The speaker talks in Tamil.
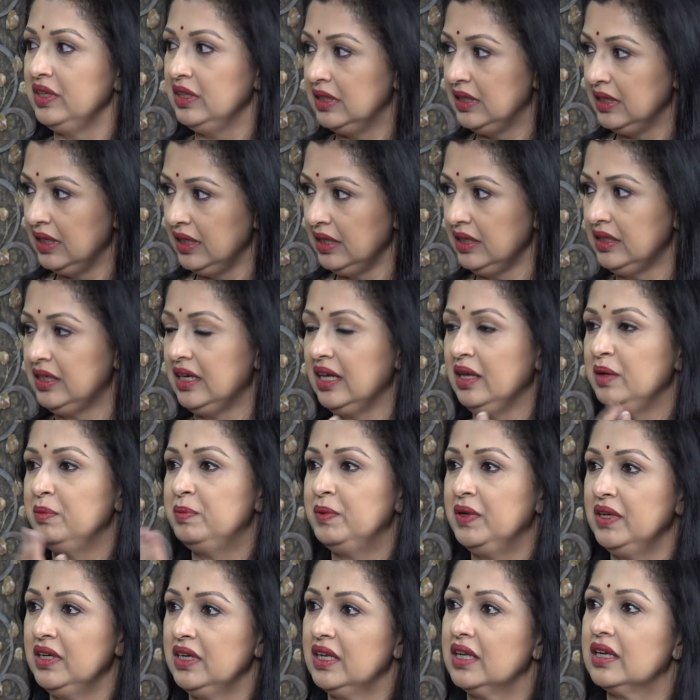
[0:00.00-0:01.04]
இதே
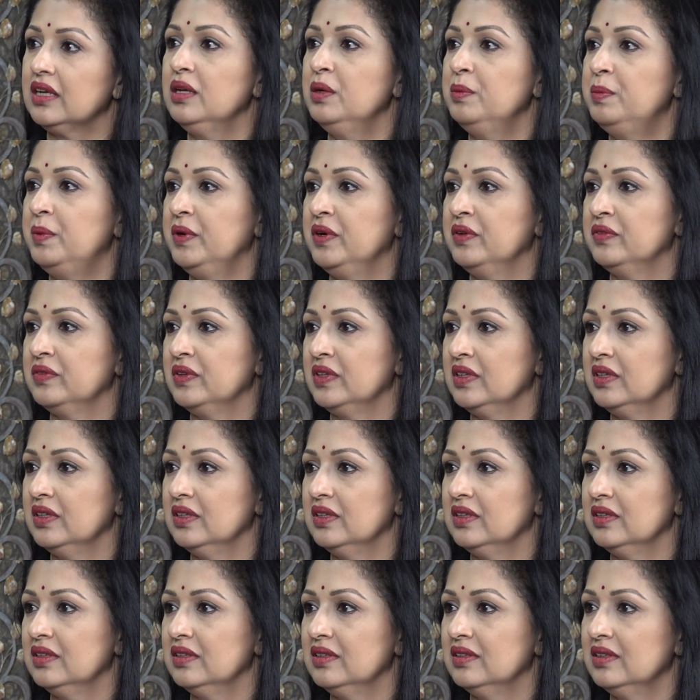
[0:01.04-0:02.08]
டைப்பில் நிறைய படம்
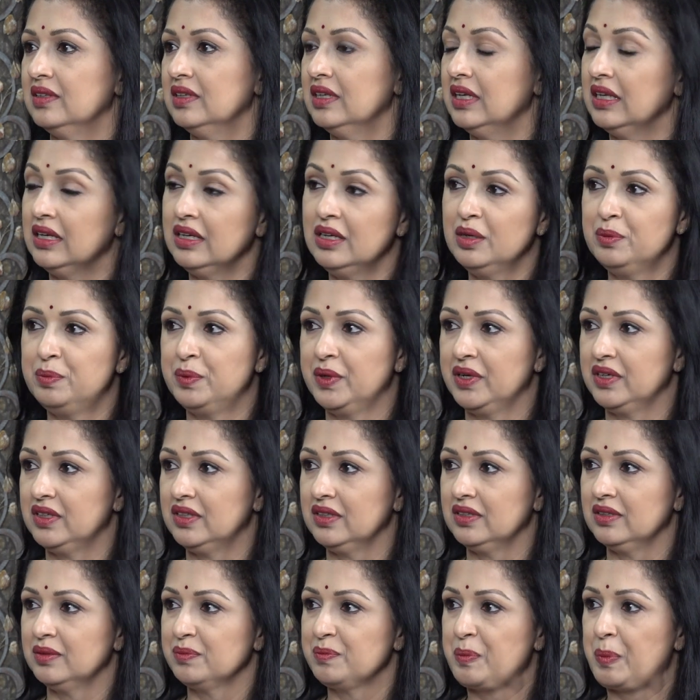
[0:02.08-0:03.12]
வந்தது நிறைய
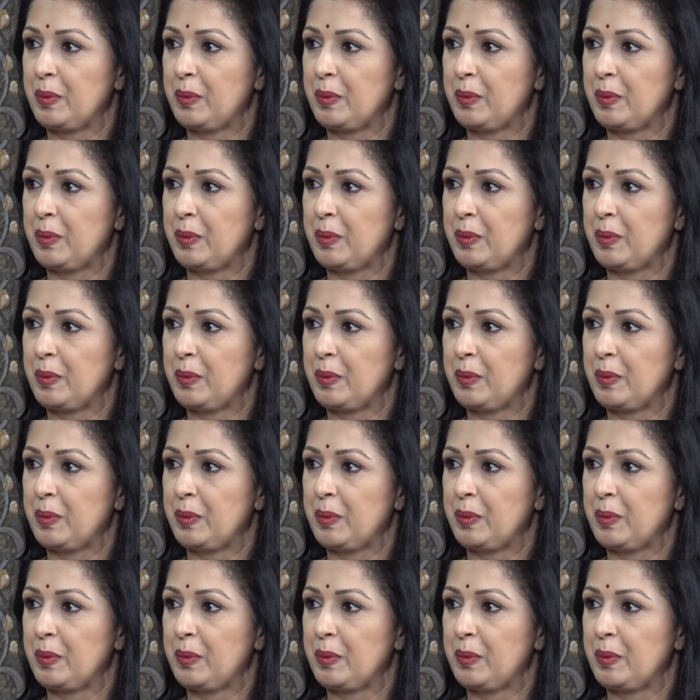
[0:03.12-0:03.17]
பாட்டு